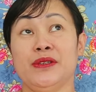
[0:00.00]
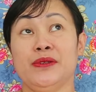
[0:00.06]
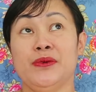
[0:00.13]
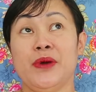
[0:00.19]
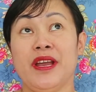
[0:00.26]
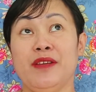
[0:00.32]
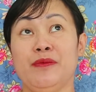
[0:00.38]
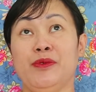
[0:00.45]

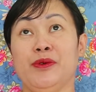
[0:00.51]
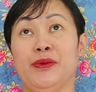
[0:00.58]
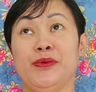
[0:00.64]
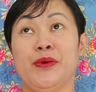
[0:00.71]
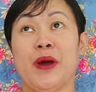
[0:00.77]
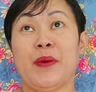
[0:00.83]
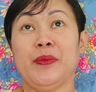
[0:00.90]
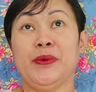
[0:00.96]
2020
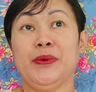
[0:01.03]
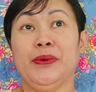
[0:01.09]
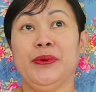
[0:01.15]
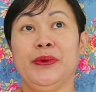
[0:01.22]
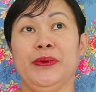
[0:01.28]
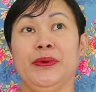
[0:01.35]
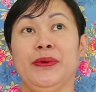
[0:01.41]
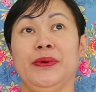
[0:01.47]

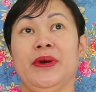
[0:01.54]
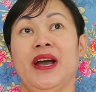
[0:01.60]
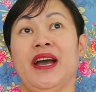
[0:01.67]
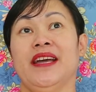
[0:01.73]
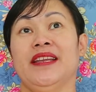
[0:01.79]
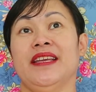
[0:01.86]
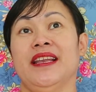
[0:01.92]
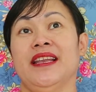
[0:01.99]

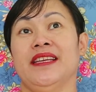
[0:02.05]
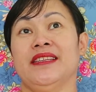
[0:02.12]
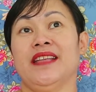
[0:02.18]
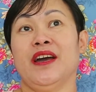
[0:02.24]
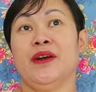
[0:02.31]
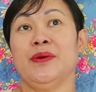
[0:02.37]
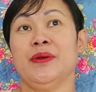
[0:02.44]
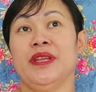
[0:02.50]
adalah
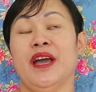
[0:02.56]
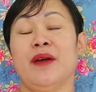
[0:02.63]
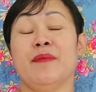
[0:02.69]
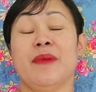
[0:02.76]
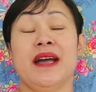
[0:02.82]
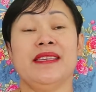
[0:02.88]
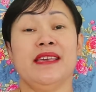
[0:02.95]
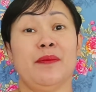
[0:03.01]
tahun yang
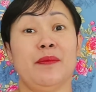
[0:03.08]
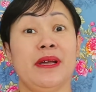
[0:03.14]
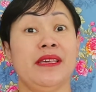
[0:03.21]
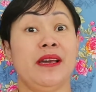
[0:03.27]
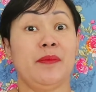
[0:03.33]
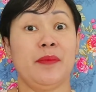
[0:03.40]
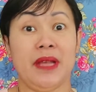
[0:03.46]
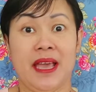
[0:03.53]

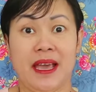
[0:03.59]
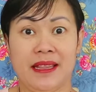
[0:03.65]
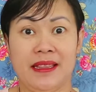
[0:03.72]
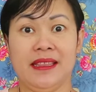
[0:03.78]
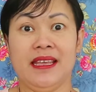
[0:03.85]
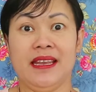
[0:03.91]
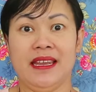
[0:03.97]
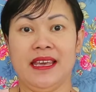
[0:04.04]
banyak-banyak
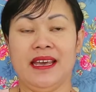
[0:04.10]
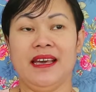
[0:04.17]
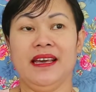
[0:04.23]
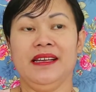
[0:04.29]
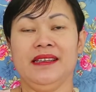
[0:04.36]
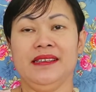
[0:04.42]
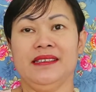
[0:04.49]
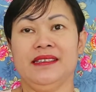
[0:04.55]
prihatin ya.
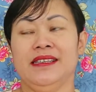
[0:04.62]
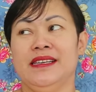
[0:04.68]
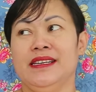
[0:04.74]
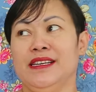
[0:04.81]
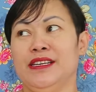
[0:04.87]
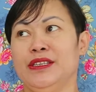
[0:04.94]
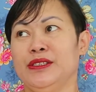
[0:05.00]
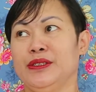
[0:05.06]

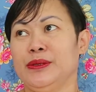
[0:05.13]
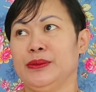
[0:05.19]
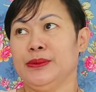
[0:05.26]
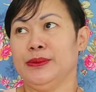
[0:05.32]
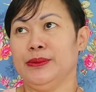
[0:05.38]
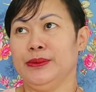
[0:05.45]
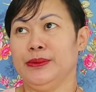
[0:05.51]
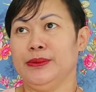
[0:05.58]

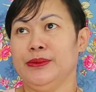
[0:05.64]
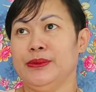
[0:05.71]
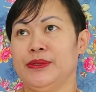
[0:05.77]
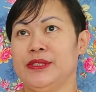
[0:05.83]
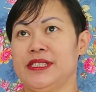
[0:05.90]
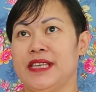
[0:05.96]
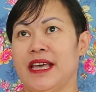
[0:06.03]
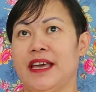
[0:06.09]

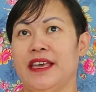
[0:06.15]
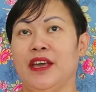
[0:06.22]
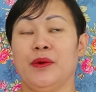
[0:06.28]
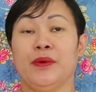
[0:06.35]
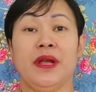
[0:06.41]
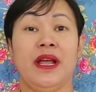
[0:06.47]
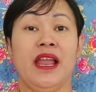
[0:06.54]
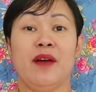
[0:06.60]
Terus saya
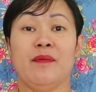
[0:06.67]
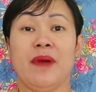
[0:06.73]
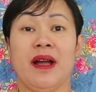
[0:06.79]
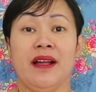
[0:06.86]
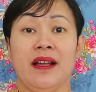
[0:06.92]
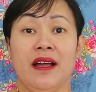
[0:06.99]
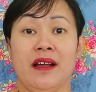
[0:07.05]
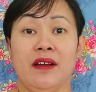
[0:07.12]
udah
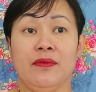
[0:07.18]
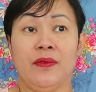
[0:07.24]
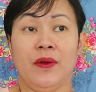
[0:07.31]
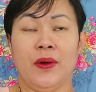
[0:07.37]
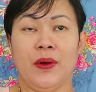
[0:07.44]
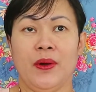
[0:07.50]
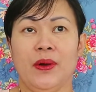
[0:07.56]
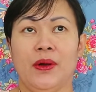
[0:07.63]
lama nggak
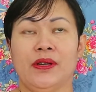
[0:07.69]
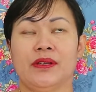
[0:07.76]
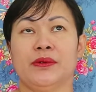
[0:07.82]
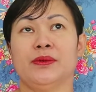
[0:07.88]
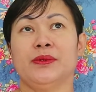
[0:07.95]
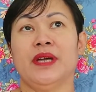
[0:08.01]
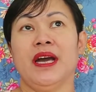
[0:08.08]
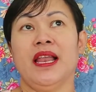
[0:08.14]
ngevlog,
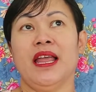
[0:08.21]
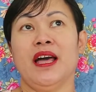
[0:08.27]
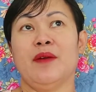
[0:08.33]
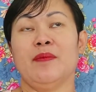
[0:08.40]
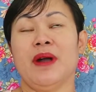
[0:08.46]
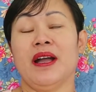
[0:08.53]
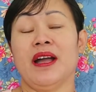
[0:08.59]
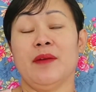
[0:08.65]
udah
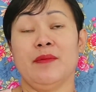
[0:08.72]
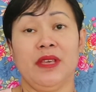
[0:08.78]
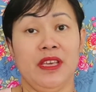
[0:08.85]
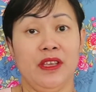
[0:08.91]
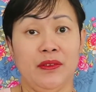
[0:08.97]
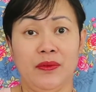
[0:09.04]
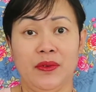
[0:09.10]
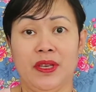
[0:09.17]
lama nggak
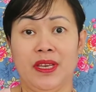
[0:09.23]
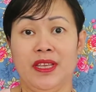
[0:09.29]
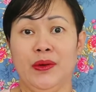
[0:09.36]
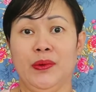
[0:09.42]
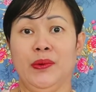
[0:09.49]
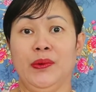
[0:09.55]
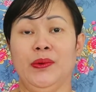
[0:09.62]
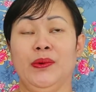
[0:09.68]
bikin
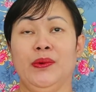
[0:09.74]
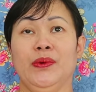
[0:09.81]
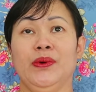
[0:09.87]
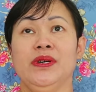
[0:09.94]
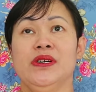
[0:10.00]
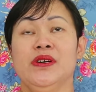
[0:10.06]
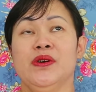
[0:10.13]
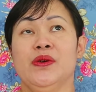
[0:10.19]
video,
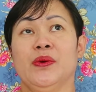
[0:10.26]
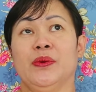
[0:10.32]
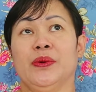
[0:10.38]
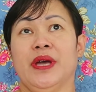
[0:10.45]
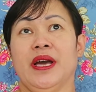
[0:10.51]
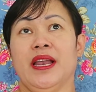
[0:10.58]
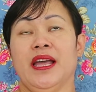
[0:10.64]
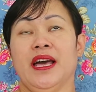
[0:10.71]

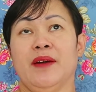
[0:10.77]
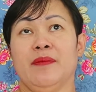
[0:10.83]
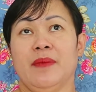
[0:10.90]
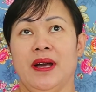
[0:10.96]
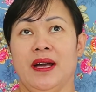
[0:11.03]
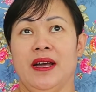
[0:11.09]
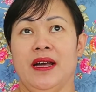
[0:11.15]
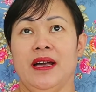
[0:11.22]
udah
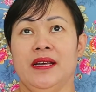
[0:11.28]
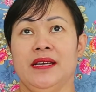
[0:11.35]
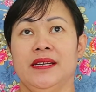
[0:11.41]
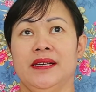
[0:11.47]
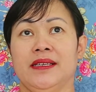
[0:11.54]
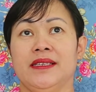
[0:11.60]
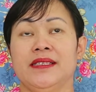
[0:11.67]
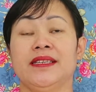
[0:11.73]
lama
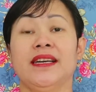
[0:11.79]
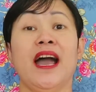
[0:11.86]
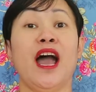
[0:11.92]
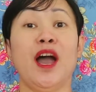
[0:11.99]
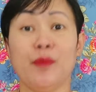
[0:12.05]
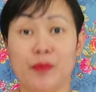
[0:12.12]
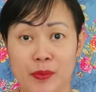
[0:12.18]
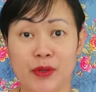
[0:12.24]
nggak
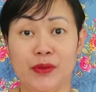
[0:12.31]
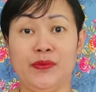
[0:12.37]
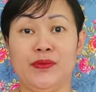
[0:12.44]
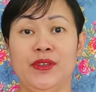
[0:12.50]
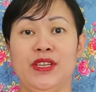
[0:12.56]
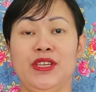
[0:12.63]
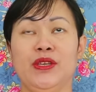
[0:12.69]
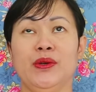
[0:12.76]
upload
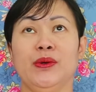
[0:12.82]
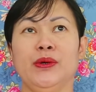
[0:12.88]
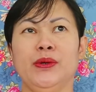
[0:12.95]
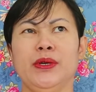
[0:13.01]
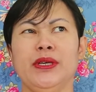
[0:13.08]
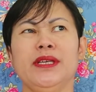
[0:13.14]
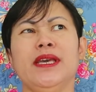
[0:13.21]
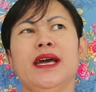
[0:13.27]
video.
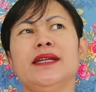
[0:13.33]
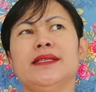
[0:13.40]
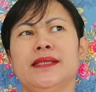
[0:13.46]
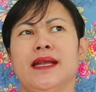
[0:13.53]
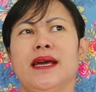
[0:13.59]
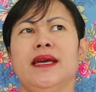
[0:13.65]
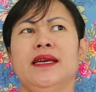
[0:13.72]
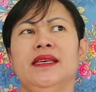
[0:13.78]
Yang
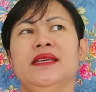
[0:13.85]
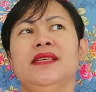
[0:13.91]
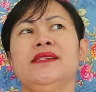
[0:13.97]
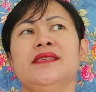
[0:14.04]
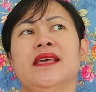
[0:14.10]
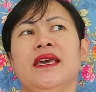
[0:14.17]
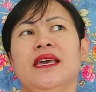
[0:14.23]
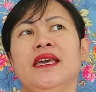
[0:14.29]
terakhir
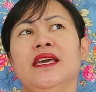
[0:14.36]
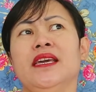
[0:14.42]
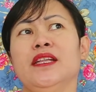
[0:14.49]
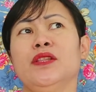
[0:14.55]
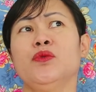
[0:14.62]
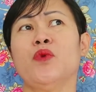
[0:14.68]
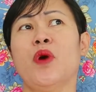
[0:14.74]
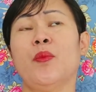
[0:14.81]
saya
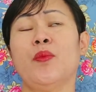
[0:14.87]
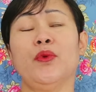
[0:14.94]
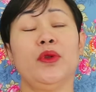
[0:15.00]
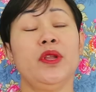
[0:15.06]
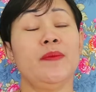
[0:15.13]
inget 25